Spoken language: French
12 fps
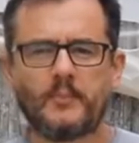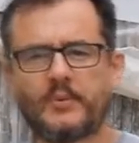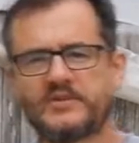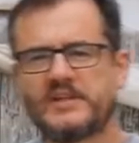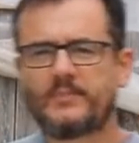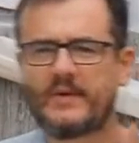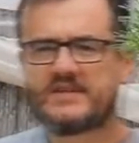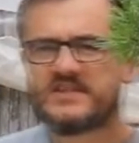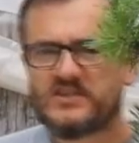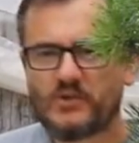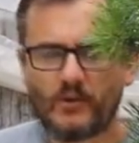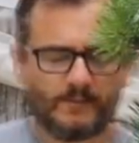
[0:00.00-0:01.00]
Petite
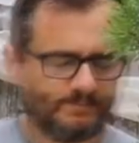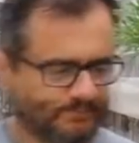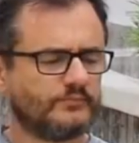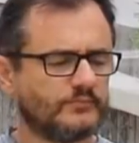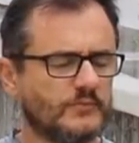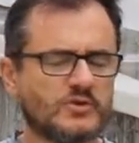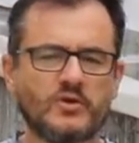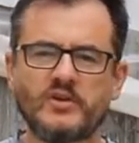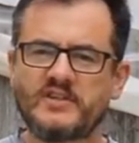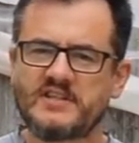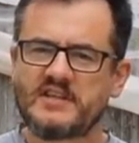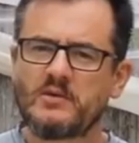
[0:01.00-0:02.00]
précision, je
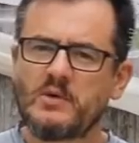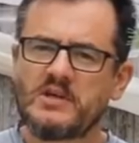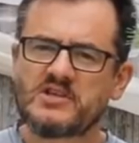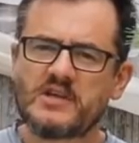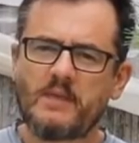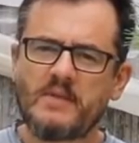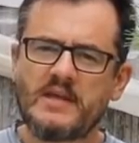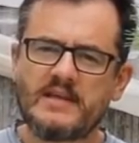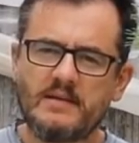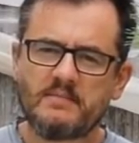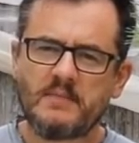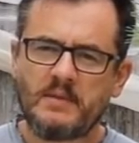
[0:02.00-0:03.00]
ne désaiguille
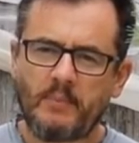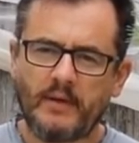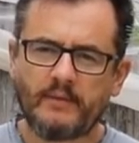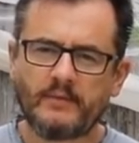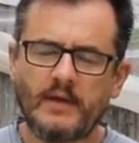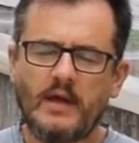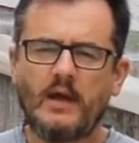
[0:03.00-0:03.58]
jamais mes pains.